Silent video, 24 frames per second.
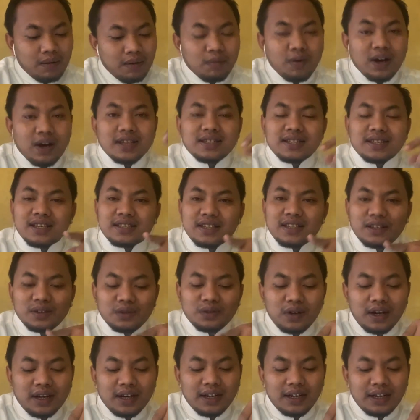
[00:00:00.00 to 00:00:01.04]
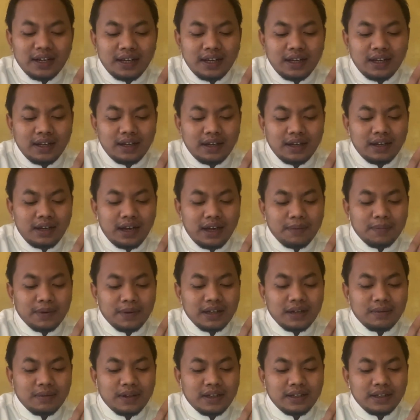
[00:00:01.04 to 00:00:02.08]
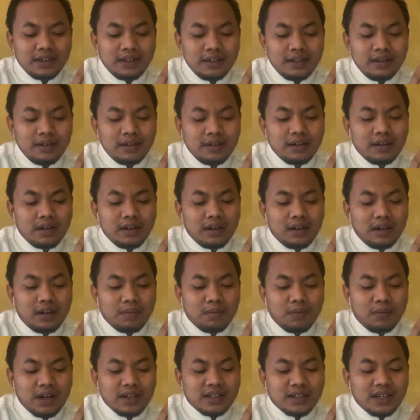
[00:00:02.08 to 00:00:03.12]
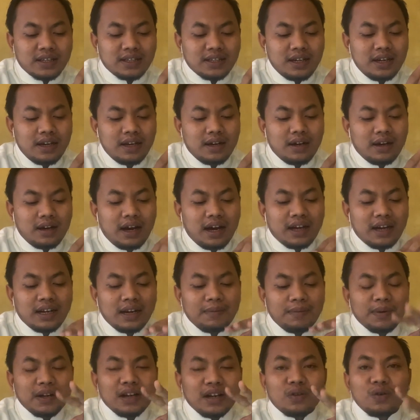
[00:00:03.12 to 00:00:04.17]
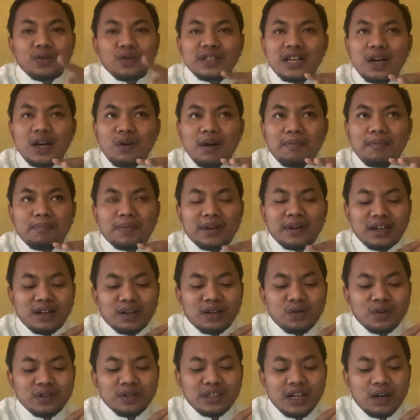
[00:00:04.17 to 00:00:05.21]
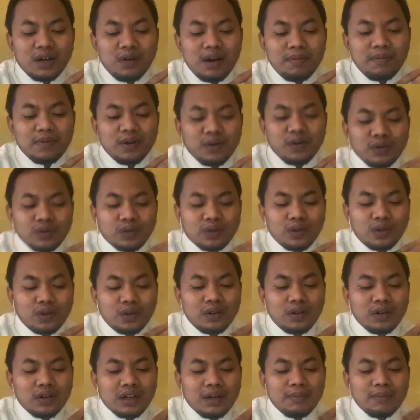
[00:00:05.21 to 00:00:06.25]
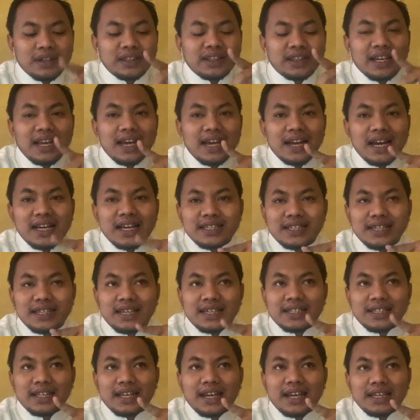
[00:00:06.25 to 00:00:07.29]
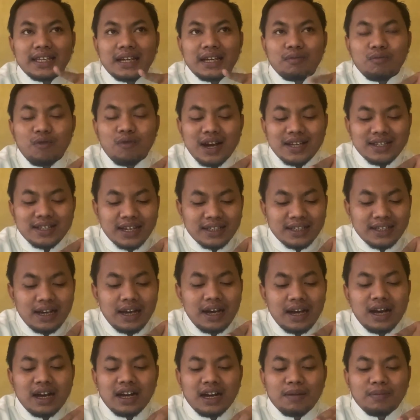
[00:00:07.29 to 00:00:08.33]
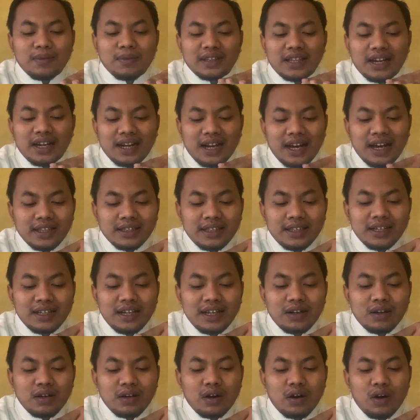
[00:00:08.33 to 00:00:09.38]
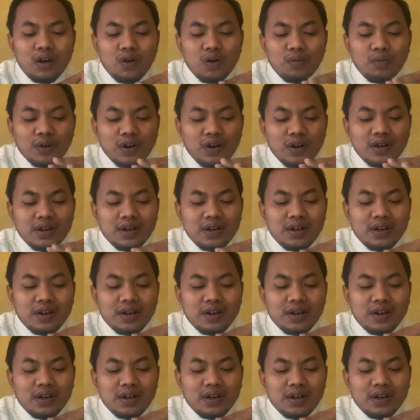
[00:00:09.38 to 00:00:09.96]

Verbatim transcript: Muasasa itu adalah apa namanya? Muasasa adalah penanggung jawab, penanggung jawab untuk Kementerian Haji. Istilahnya muasasa Kementerian Haji dan Umroh